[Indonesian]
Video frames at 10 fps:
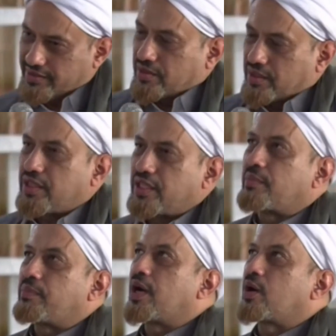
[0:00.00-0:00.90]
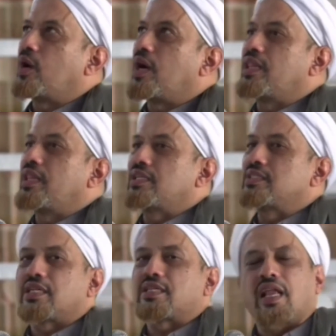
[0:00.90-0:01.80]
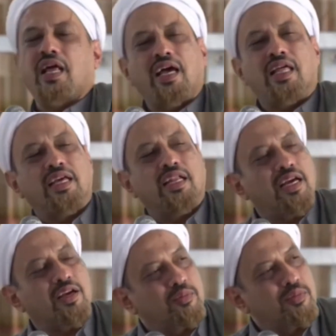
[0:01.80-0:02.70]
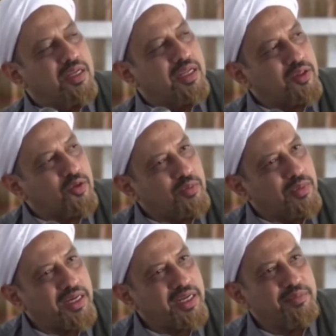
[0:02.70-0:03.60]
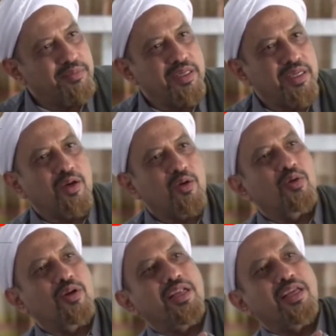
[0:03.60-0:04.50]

Setiap aku adzan, setelah adzan aku melihat rumah Nabi, aku